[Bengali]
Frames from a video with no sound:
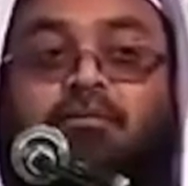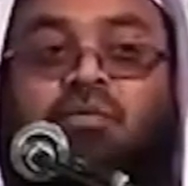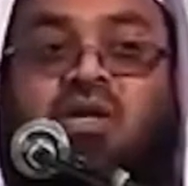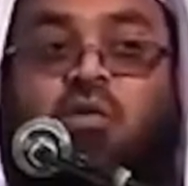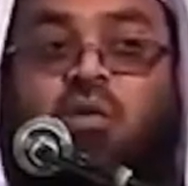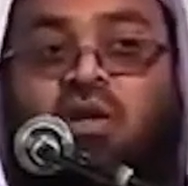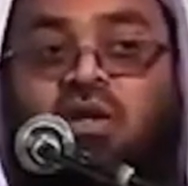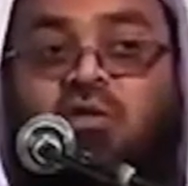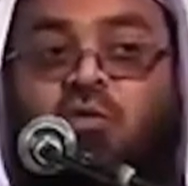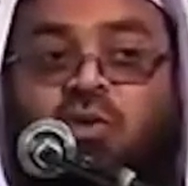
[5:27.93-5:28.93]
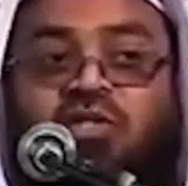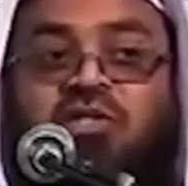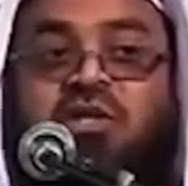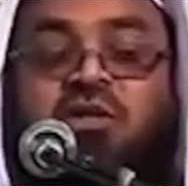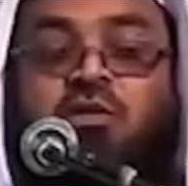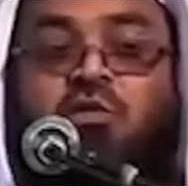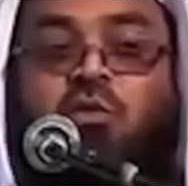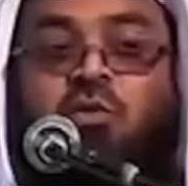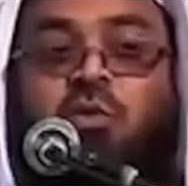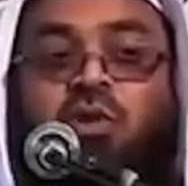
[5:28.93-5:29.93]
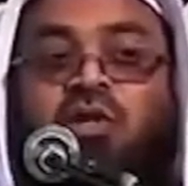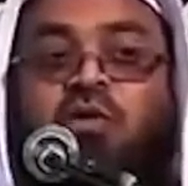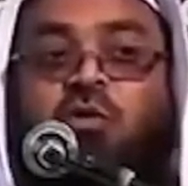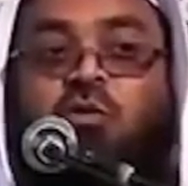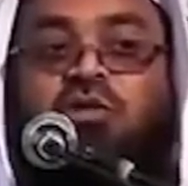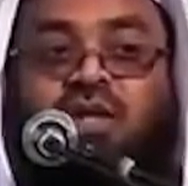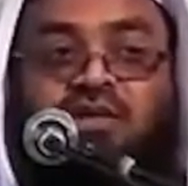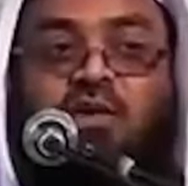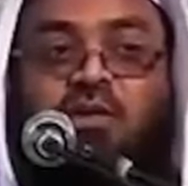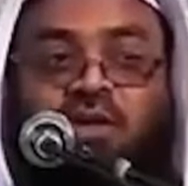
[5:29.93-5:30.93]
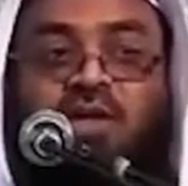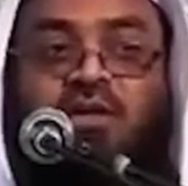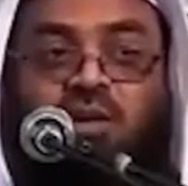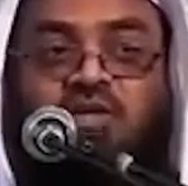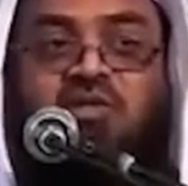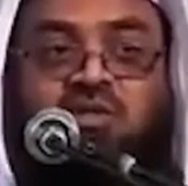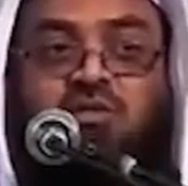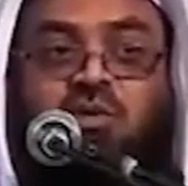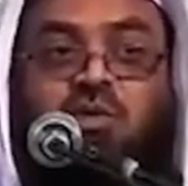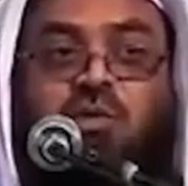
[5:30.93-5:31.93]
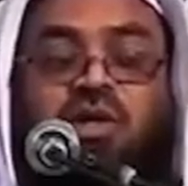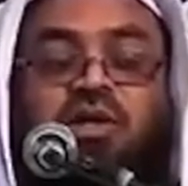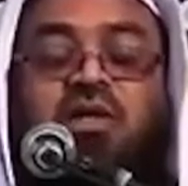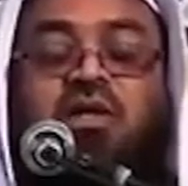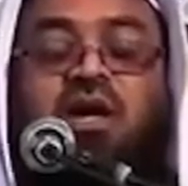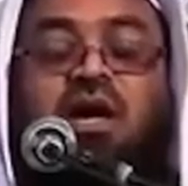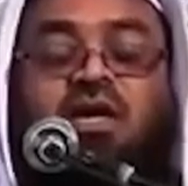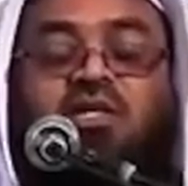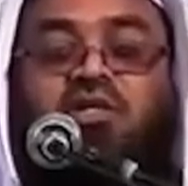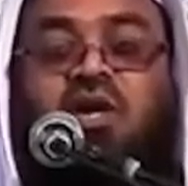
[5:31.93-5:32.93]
যে অলি দুই পাশে দুই অলির অনুমতি থাকতে হবে এখানে মাস্ট প্রথমেই আর